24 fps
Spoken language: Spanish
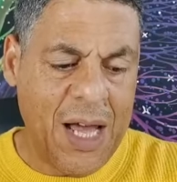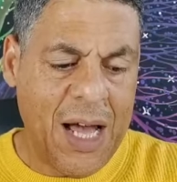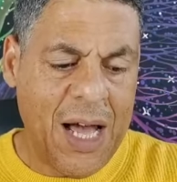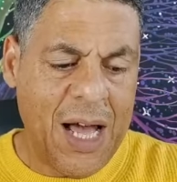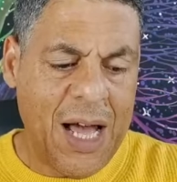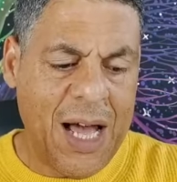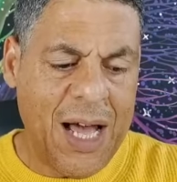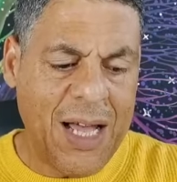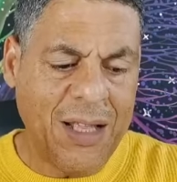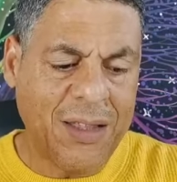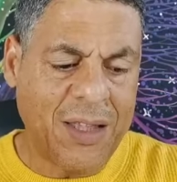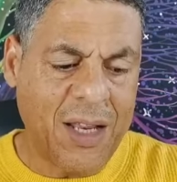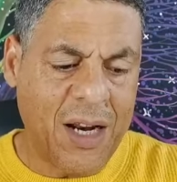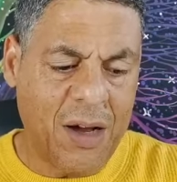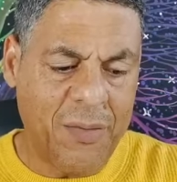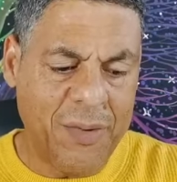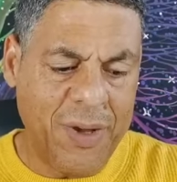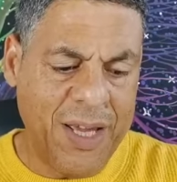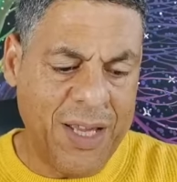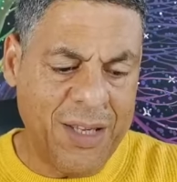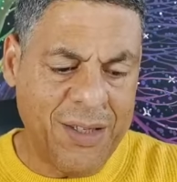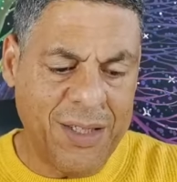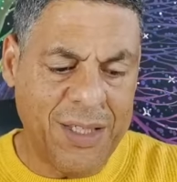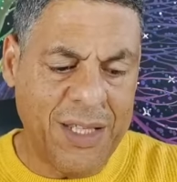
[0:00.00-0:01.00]
a
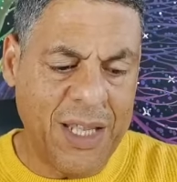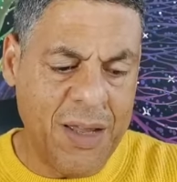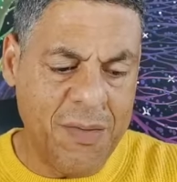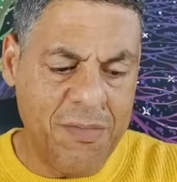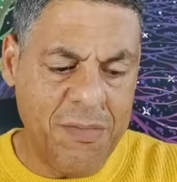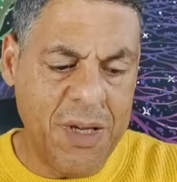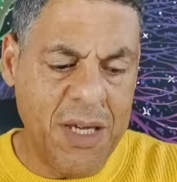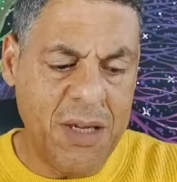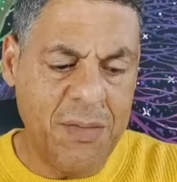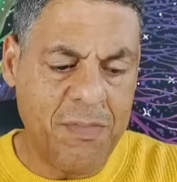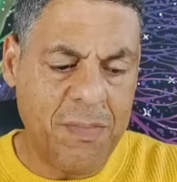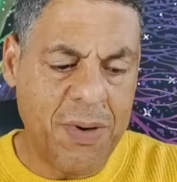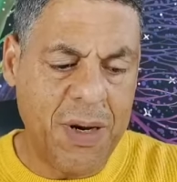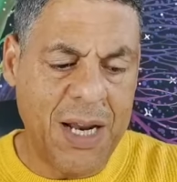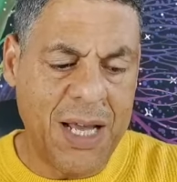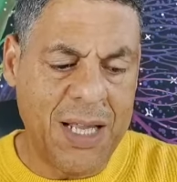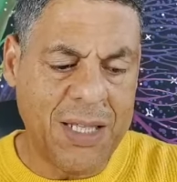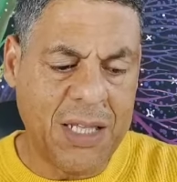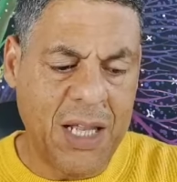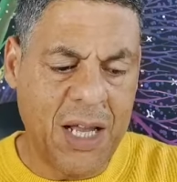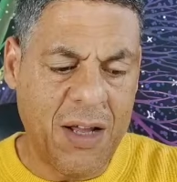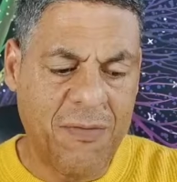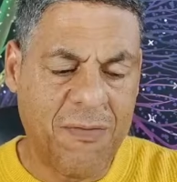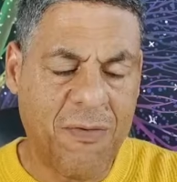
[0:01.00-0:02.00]
través de mi
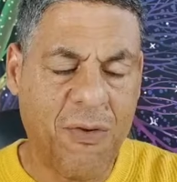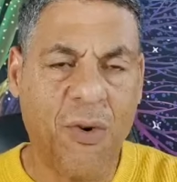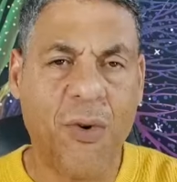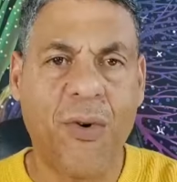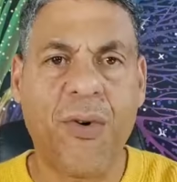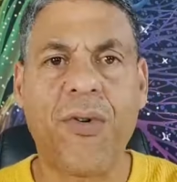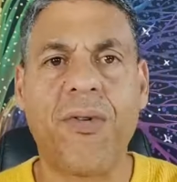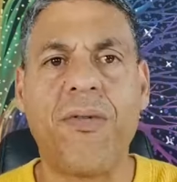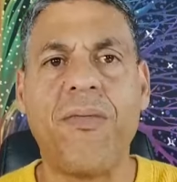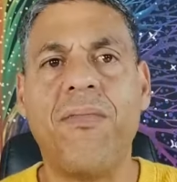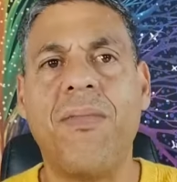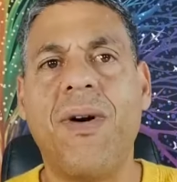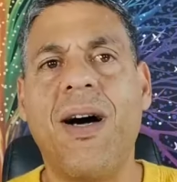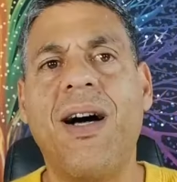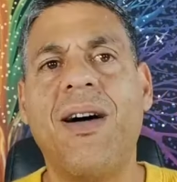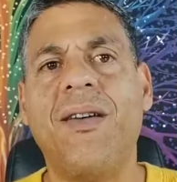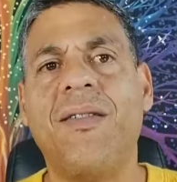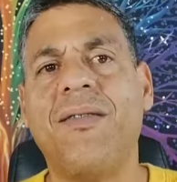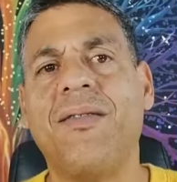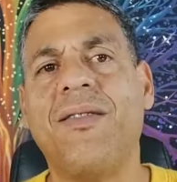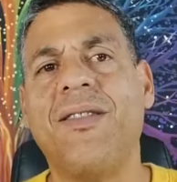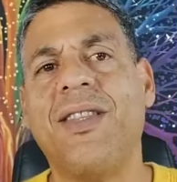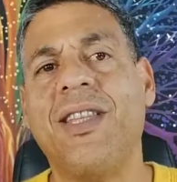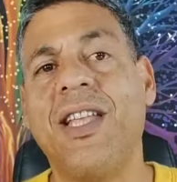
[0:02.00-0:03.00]

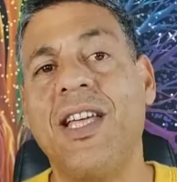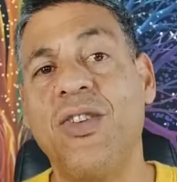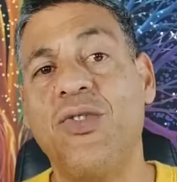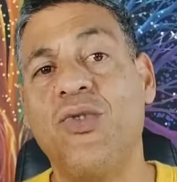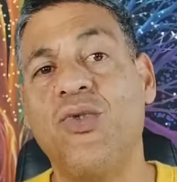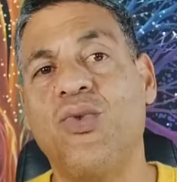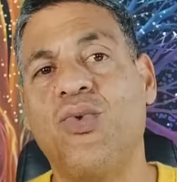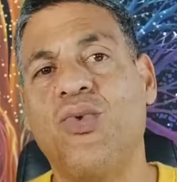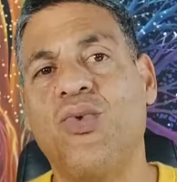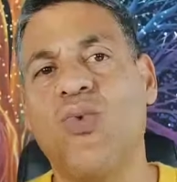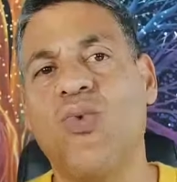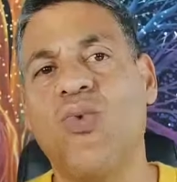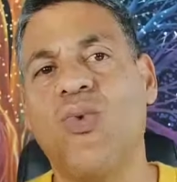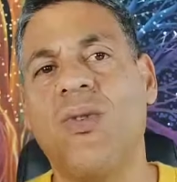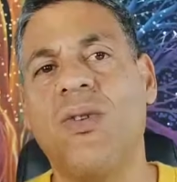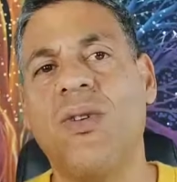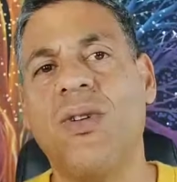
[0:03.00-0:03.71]
plataforma de YouTube.